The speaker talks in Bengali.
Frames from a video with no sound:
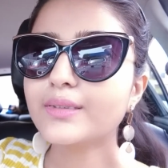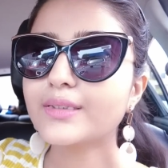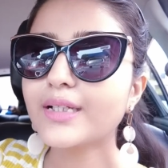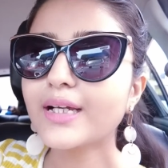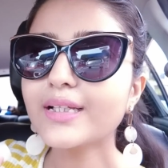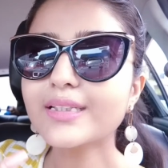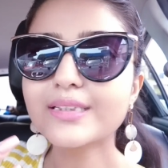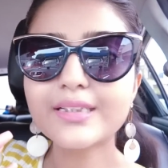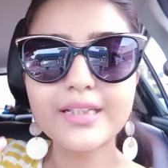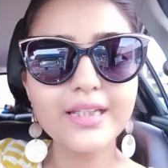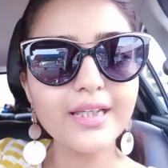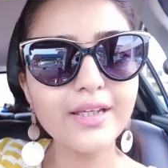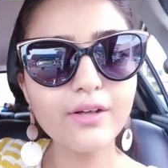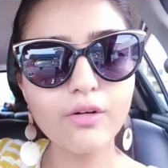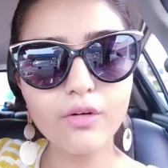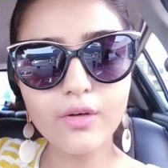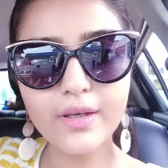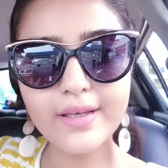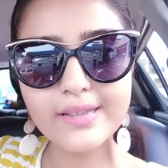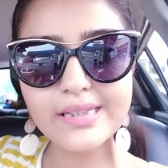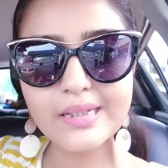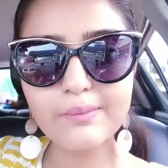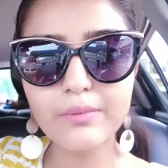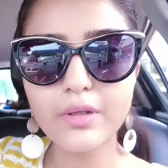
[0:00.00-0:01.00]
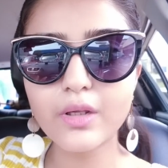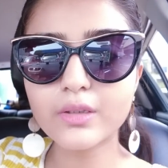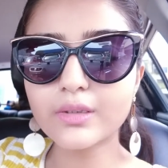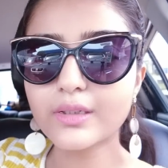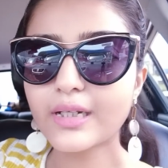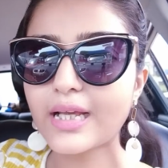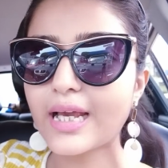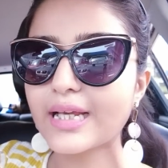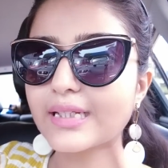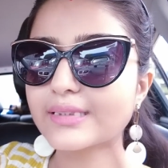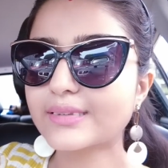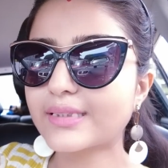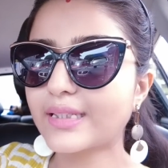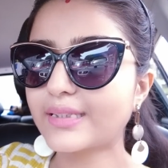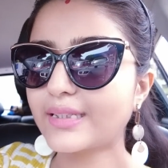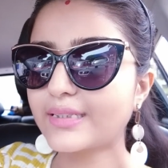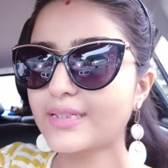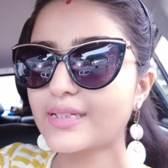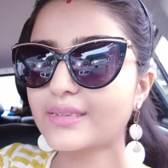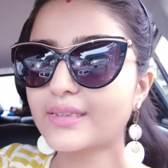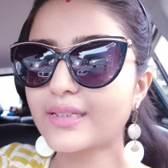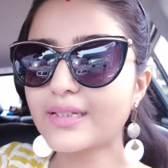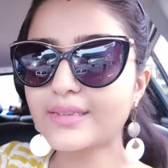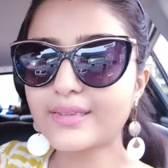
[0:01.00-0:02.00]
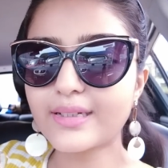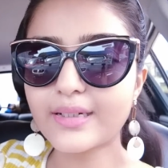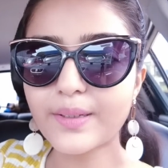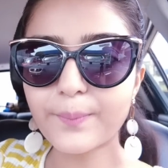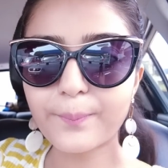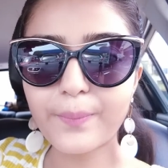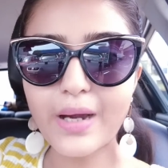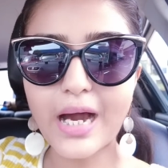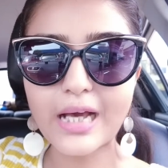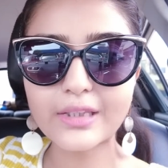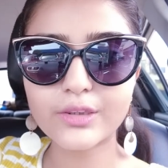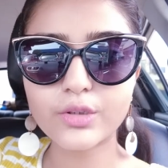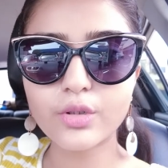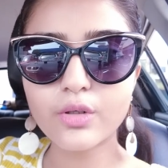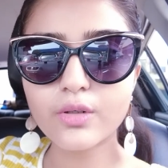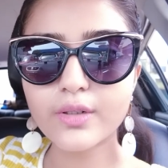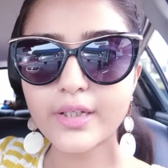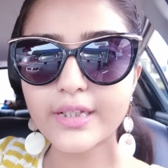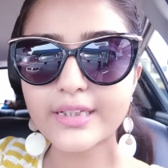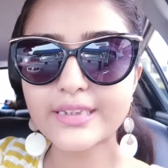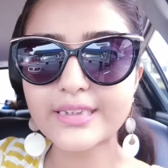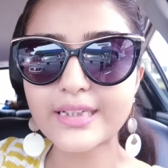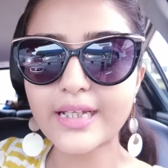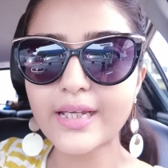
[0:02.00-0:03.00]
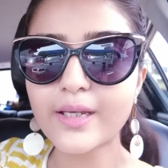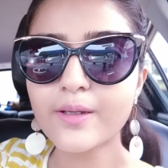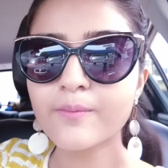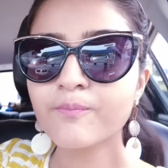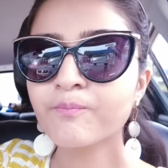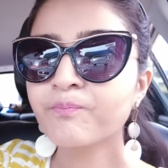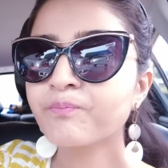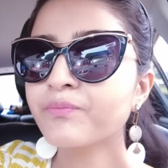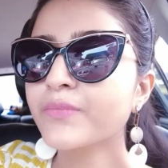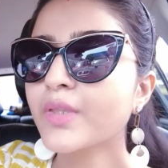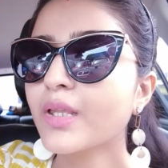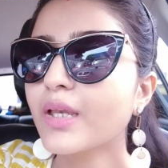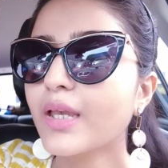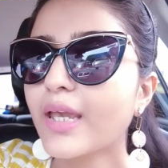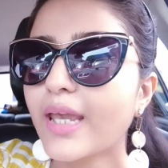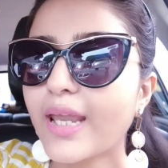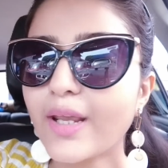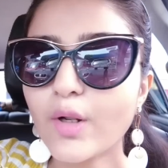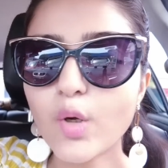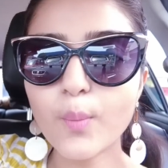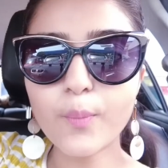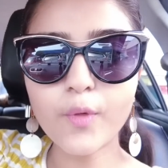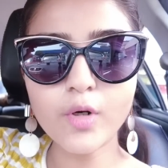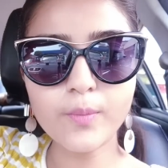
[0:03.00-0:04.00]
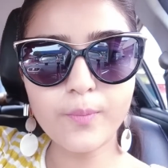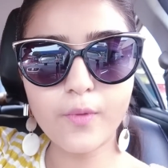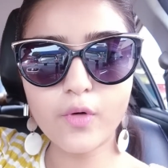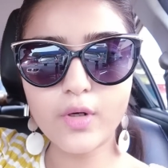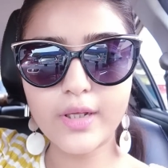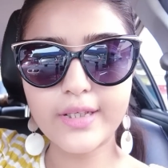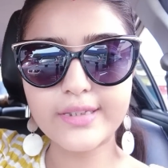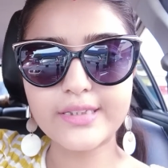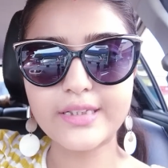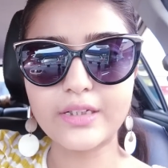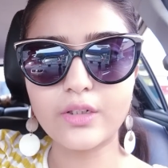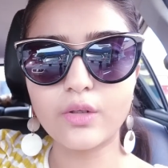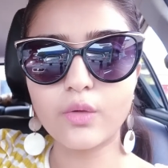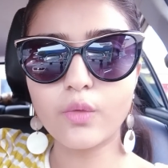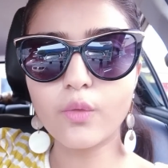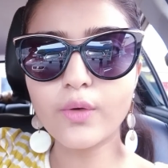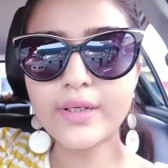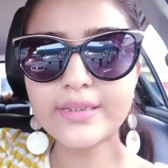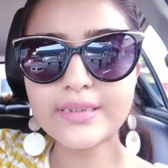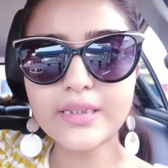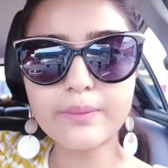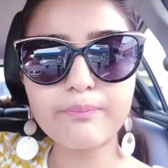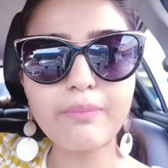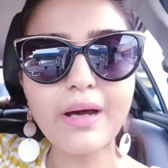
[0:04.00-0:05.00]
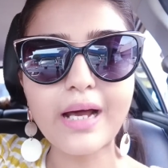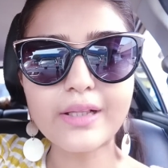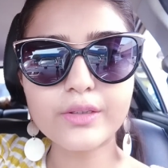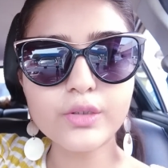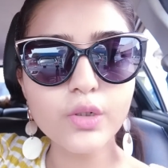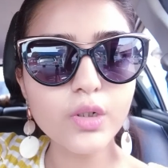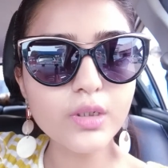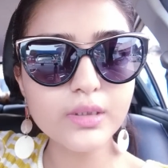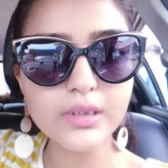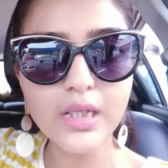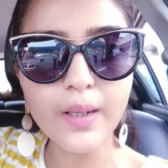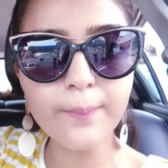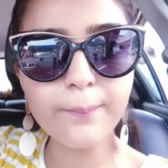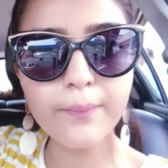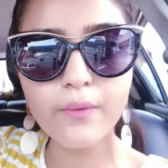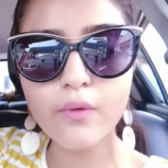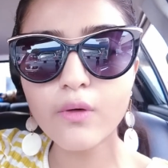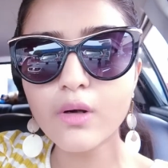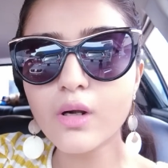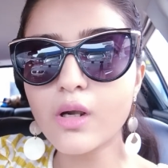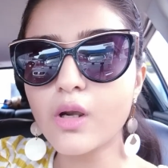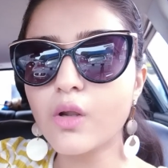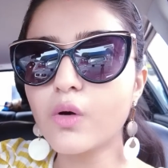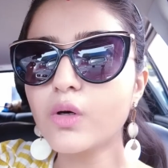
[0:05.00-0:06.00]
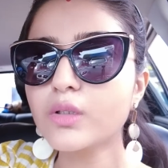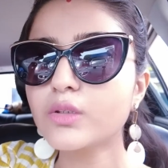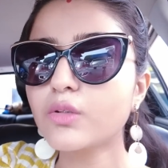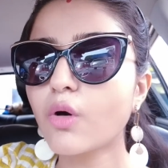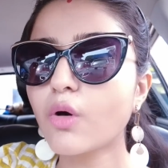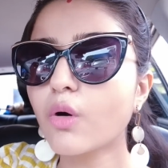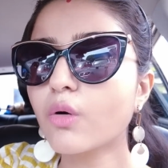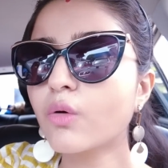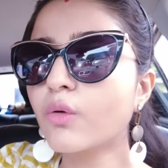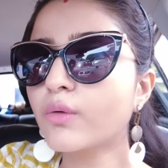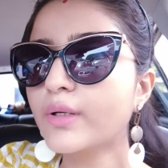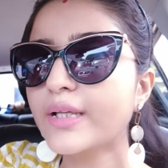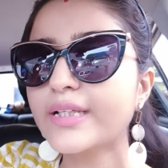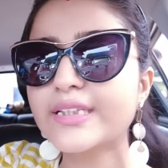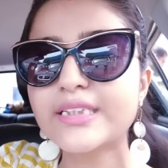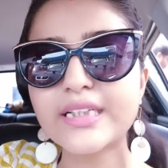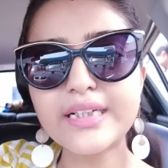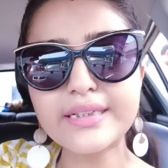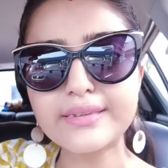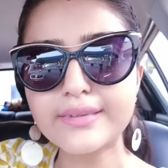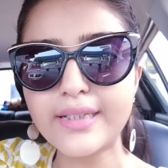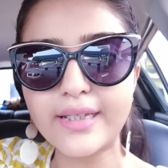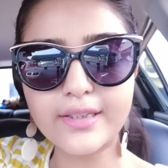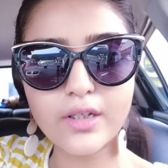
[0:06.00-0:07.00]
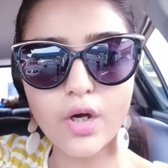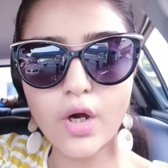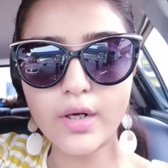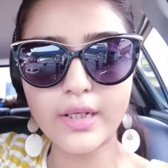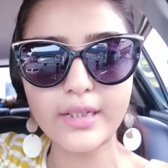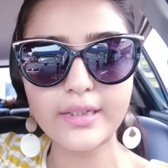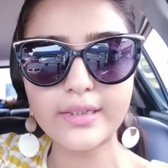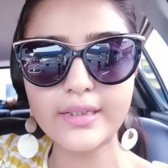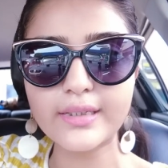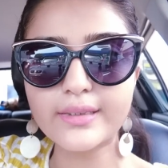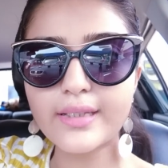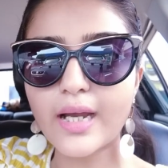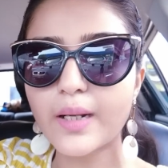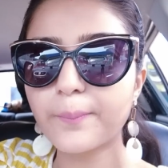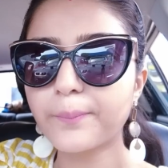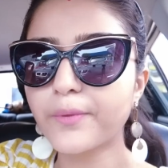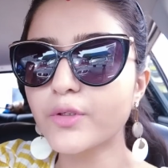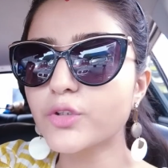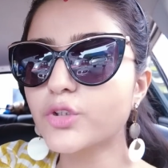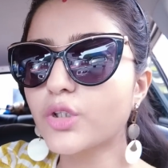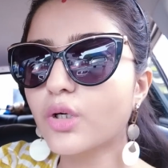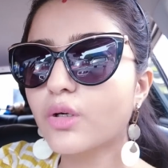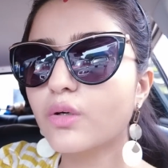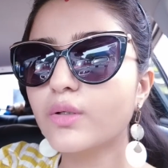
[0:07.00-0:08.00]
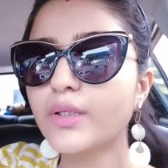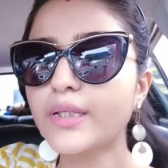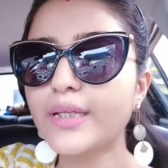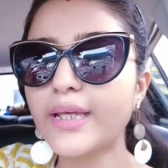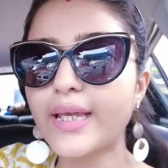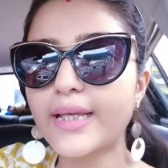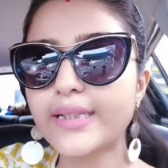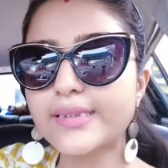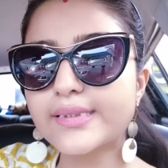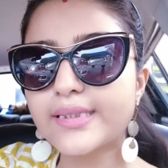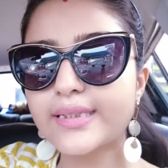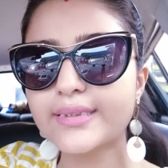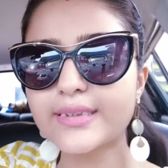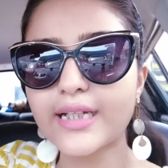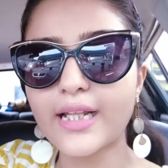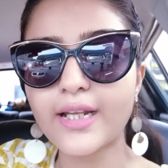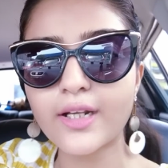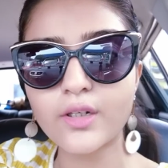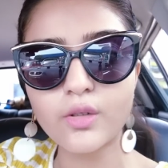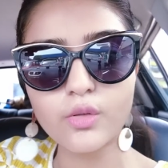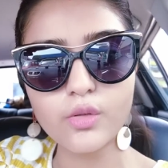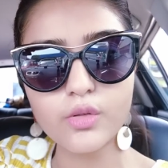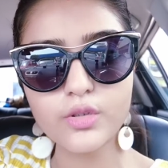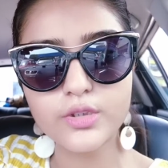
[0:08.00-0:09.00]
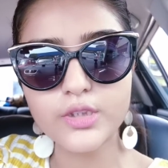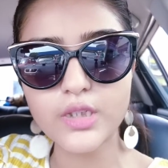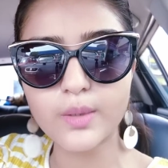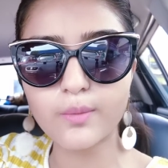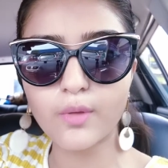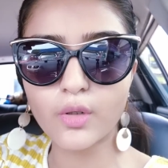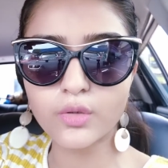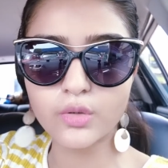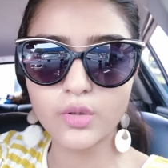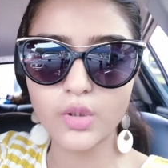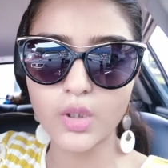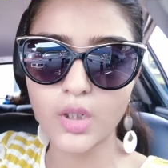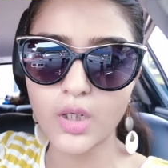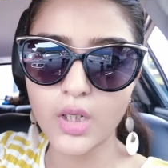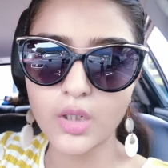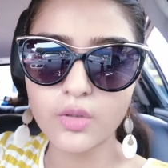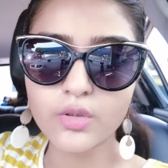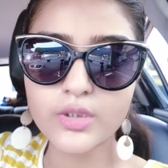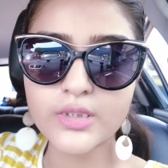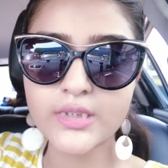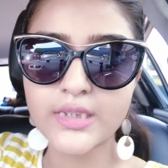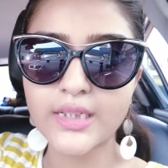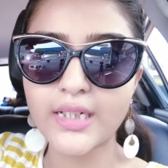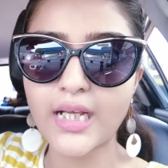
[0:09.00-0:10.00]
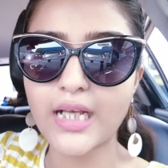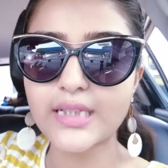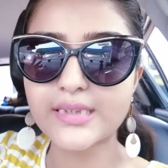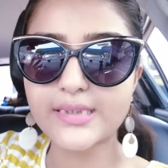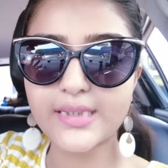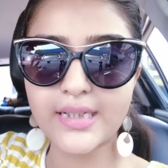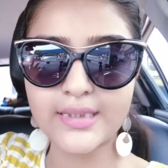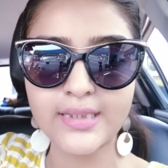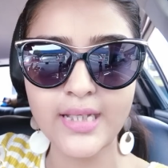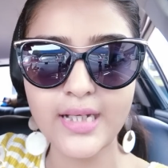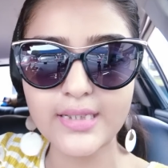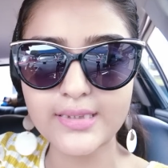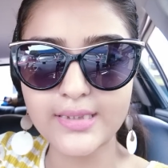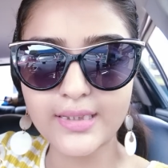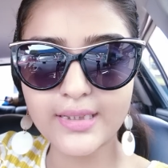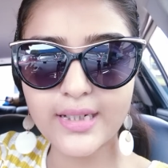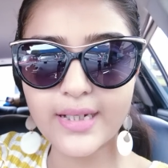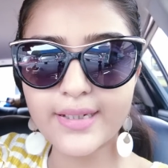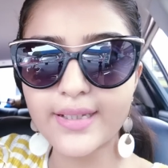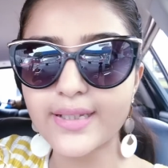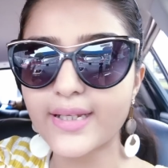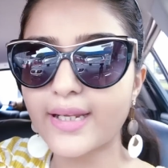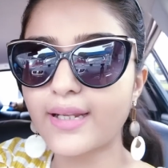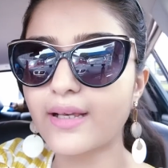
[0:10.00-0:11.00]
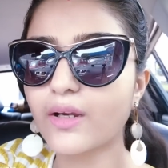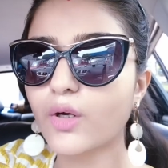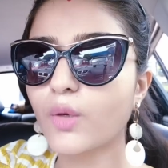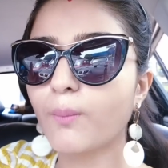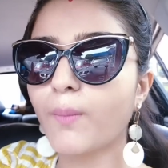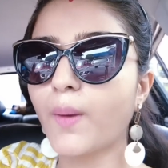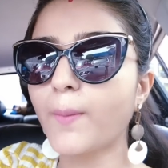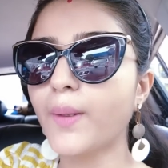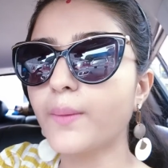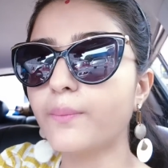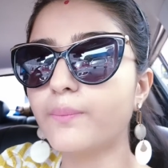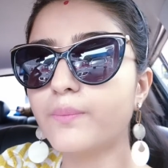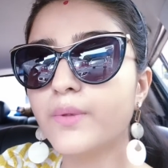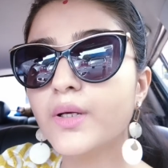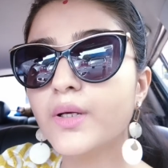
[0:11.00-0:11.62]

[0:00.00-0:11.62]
জাস্ট কি হয়েছে বলতো রাস্তা দিয়ে যেতে যেতে একটা পাথর এসে এর উপর পড়েছিল ওই যে পাথরটা পড়লো তখনই চিটটা ধরেনি তারপর যখনই এসি চালানো হচ্ছে বন্ধ করা হচ্ছে রাস্তায় থাকছে গাড়ি এরকমভাবে